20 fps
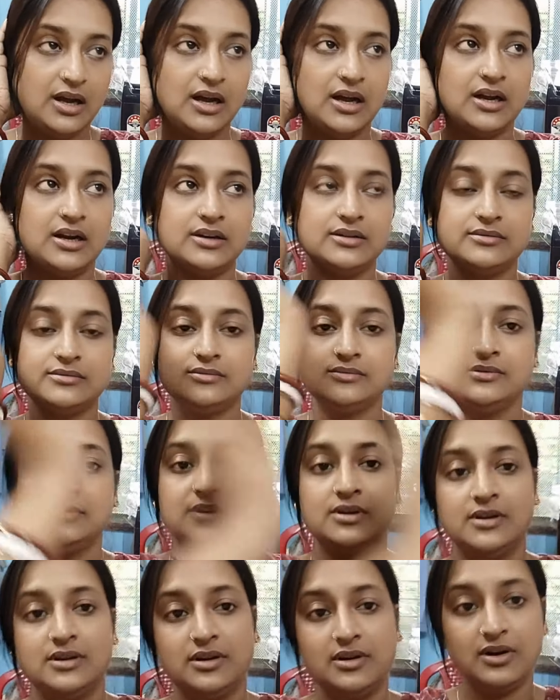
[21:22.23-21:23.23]
আর
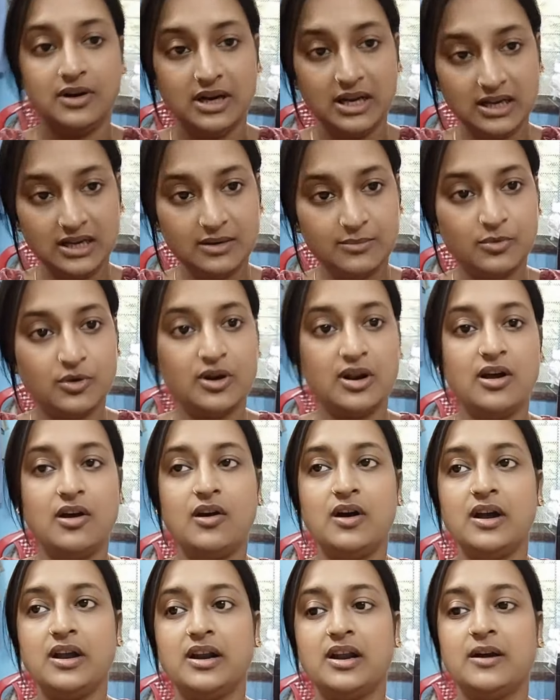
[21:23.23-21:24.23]
অনেককে বলা
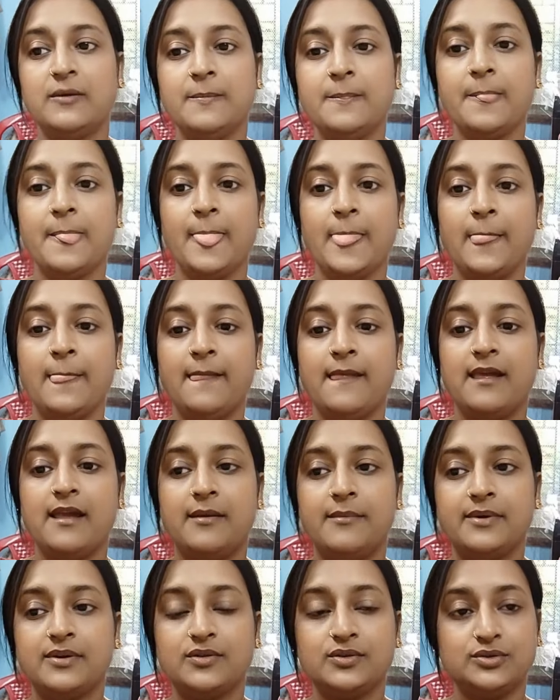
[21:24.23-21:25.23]
হয় না
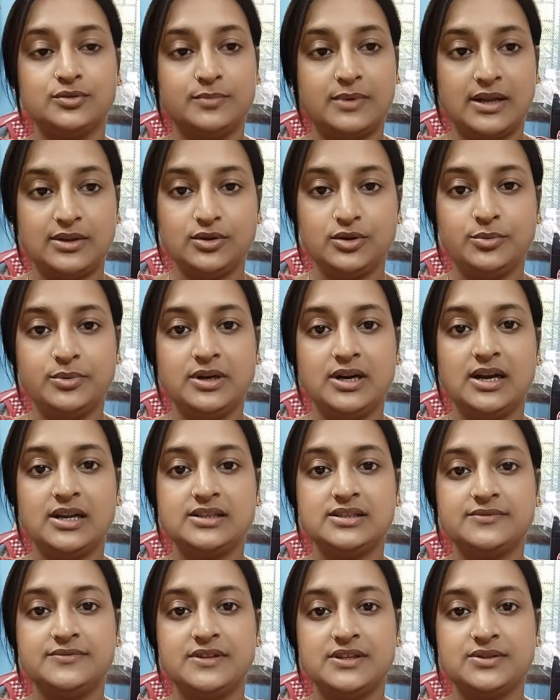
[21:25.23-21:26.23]
আমার কত বান্ধবীরা
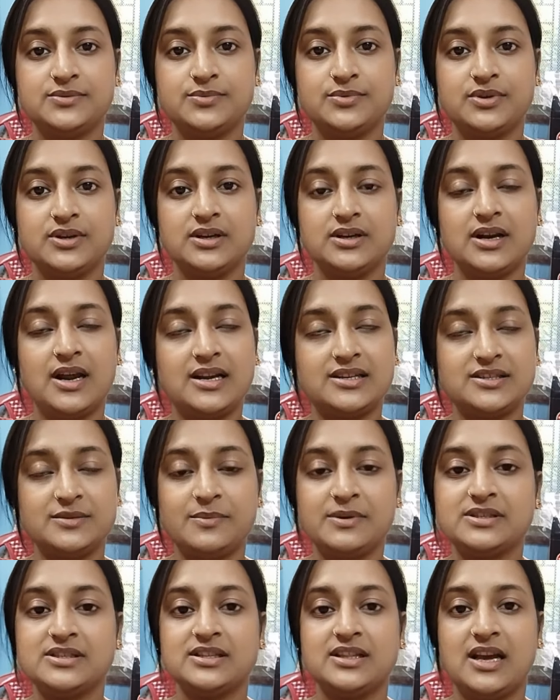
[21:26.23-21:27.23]
আছে ফেসবুকের
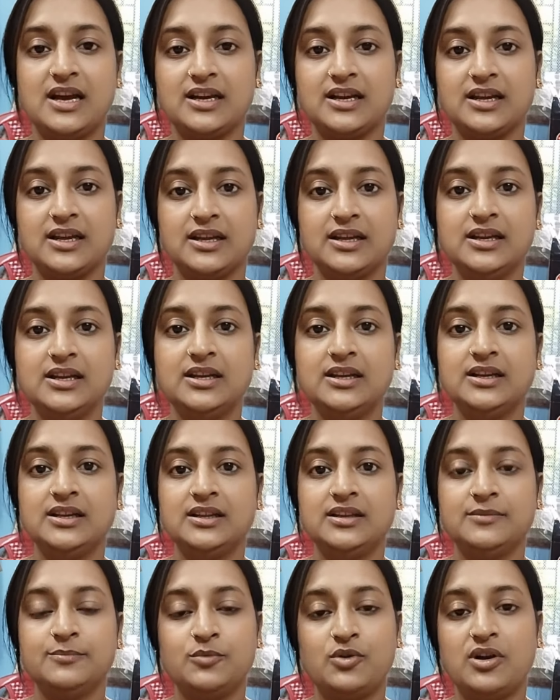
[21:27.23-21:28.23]
আশেপাশে থাকে
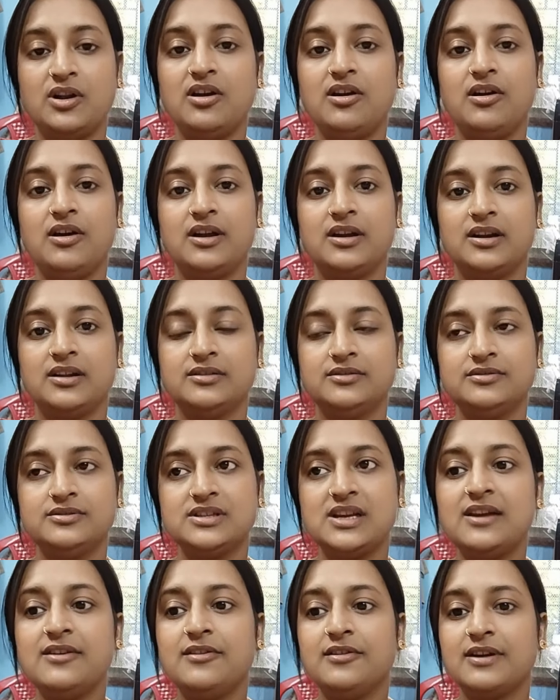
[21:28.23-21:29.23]
বলা হয় না তো
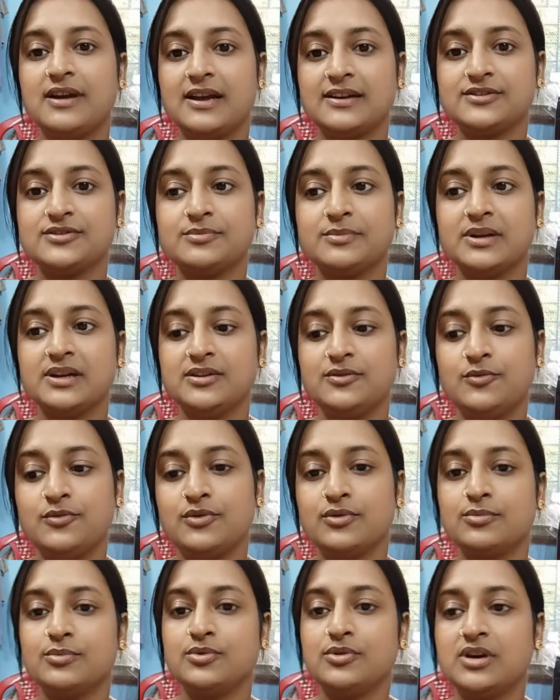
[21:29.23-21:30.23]
যাই হোক একসময়
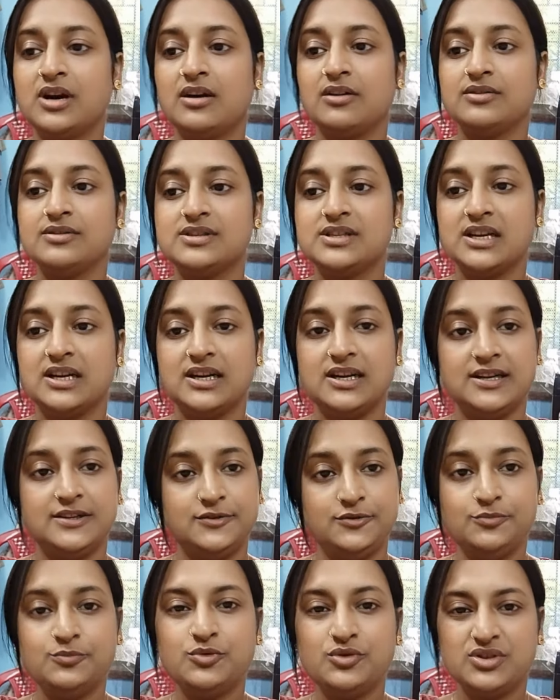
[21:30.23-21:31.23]
করব কারণ ছেলে
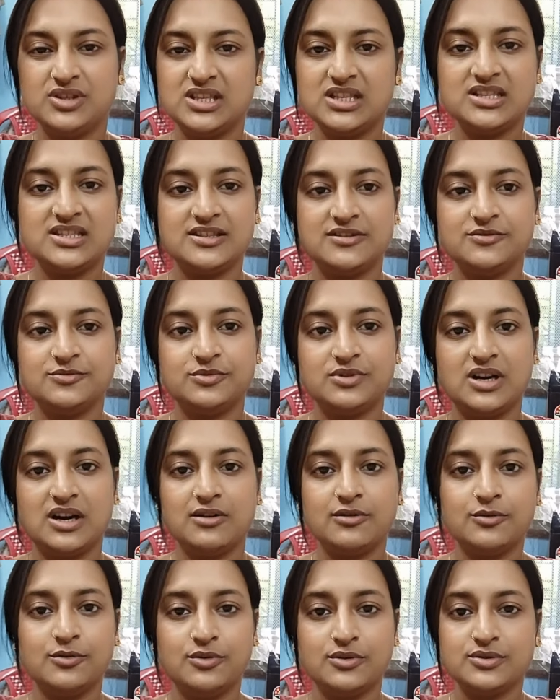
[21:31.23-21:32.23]
একটু বুঝতে শিখুক
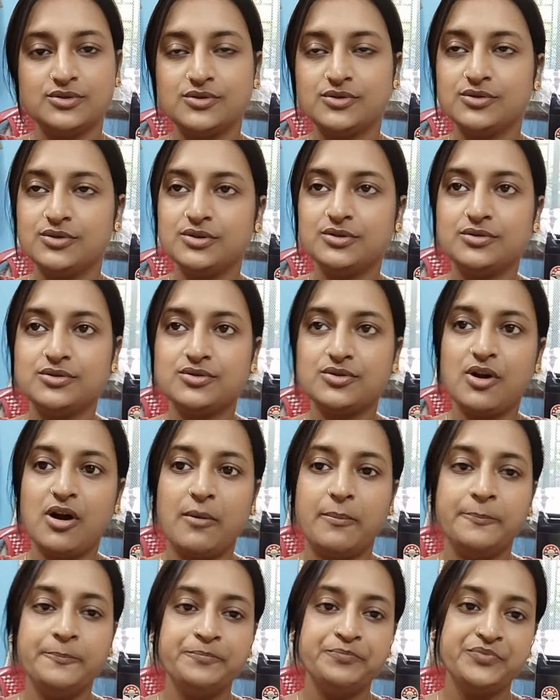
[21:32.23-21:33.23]
কারণ ওর জন্যই তো
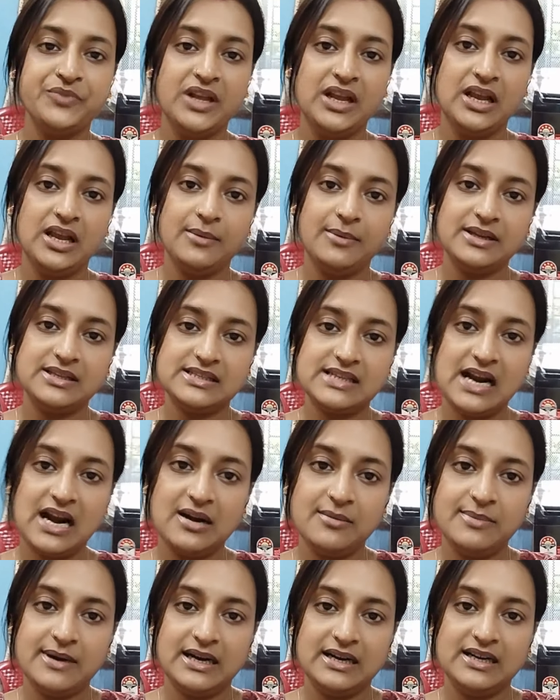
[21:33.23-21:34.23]
সব এবার যার
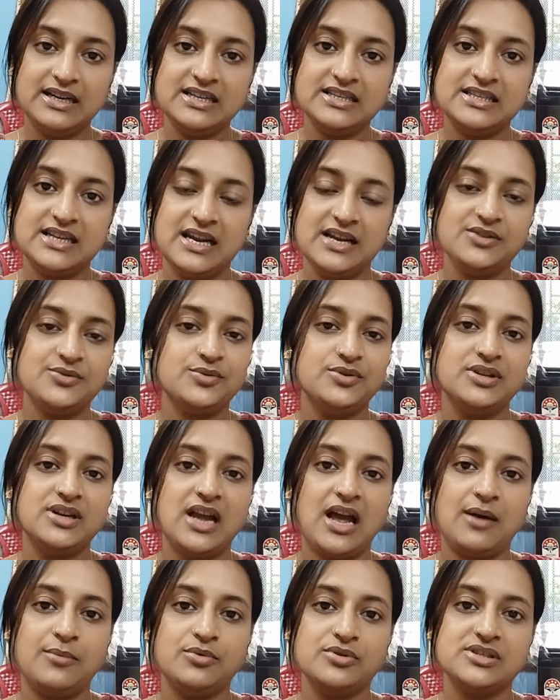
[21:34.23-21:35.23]
বার্থডে সেই যদি
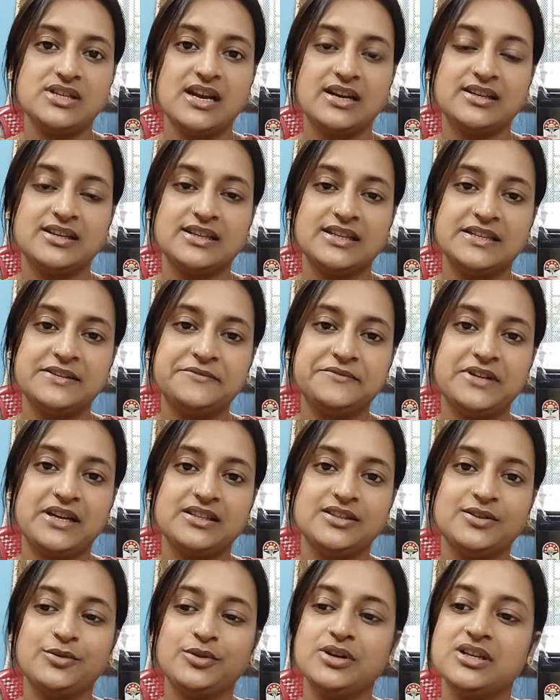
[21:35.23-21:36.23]
না বোঝে একটা গিফট
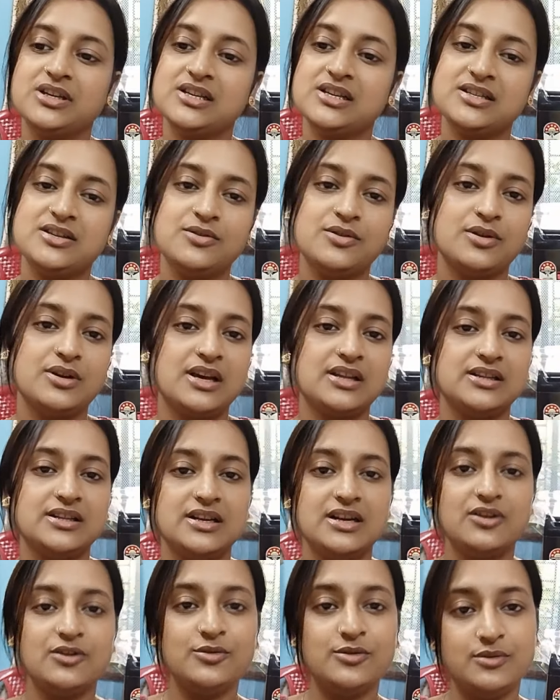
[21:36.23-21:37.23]
হাতে করে নিয়ে আসলে ওর
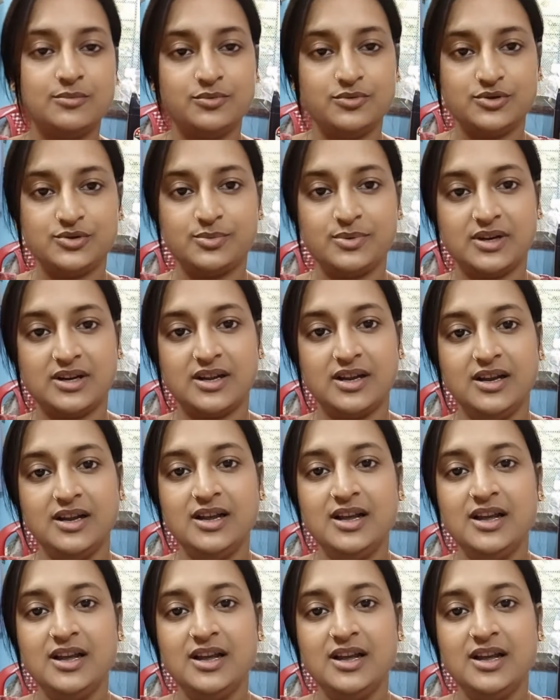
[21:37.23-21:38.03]
দিলেও ও বুঝবে না